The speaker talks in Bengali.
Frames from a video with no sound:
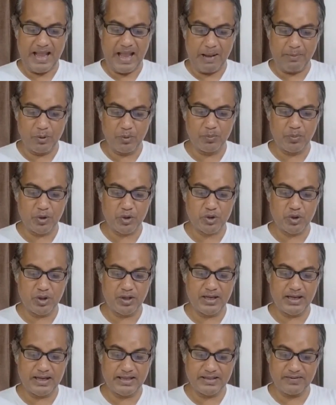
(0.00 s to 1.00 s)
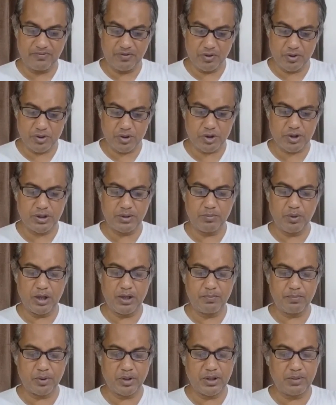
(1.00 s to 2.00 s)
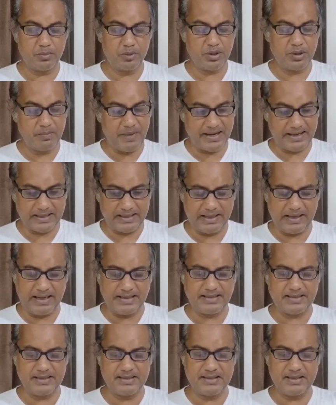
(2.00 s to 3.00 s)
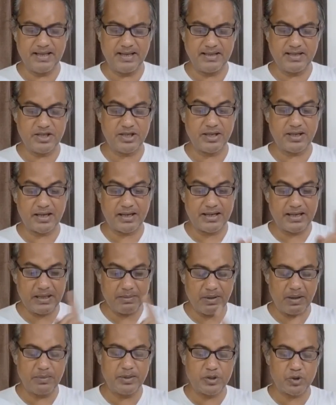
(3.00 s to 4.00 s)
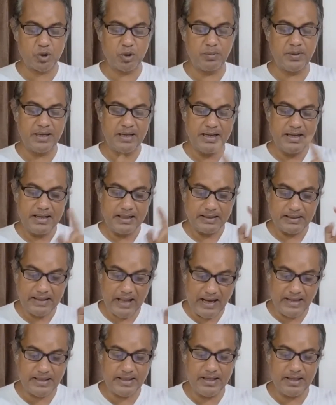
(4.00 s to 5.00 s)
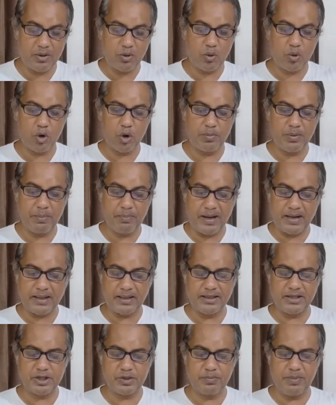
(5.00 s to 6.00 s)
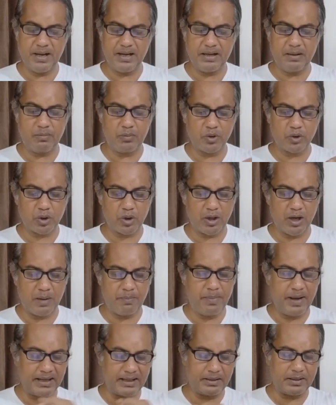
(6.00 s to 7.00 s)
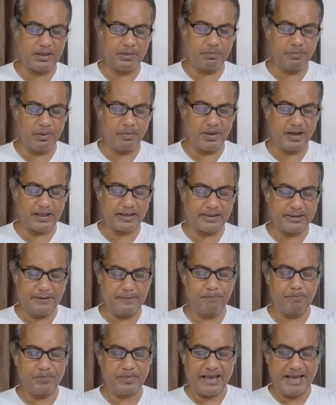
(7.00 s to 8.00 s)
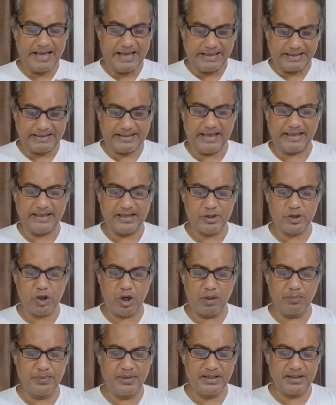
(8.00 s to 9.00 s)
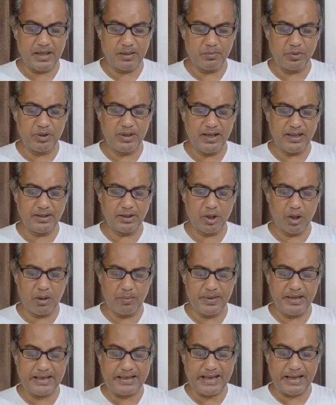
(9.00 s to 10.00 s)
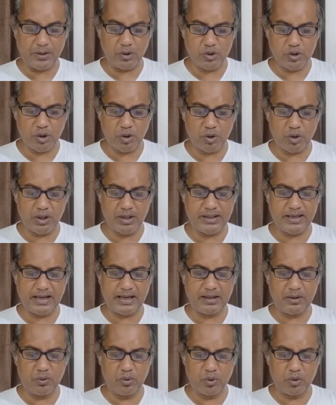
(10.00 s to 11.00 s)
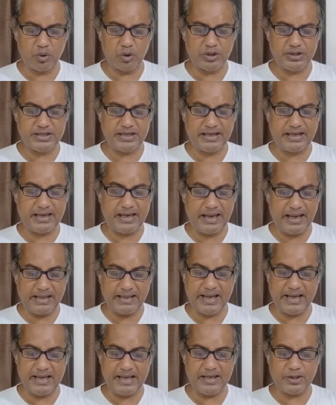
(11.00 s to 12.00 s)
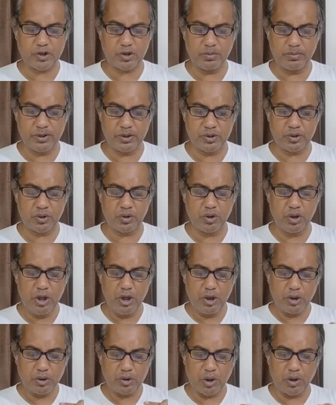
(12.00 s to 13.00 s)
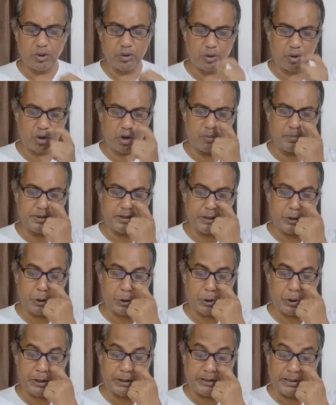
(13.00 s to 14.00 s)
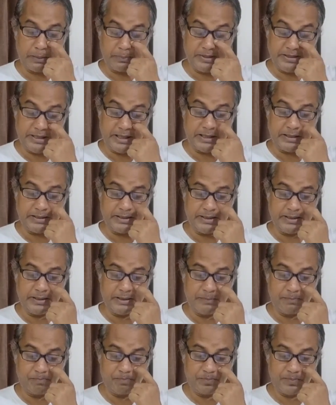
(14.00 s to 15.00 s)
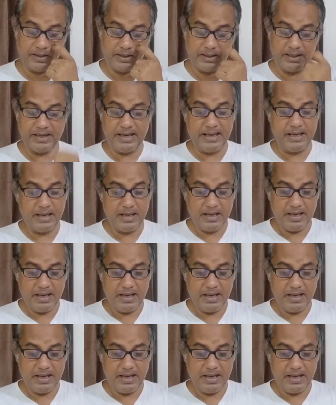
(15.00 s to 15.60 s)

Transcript: এমন প্রশ্ন রেখে কাজী ফিরোজ রশিদ বলেন প্রধানমন্ত্রী ব্যাংকের লাইসেন্স দেন সেটা কিভাবে চলবে তা ঠিক করবে বাংলাদেশ ব্যাংক মন্ত্রণালয়ের ব্যাংকিং বিভাগ তাদের জবাবদিহিতার মধ্যে আনতে হবে কেন জনগণের টাকা লুট হচ্ছে কে দায়ী এসবের জন্য তদন্ত কমিটি গঠনের দাবি জানান তিনি তিনি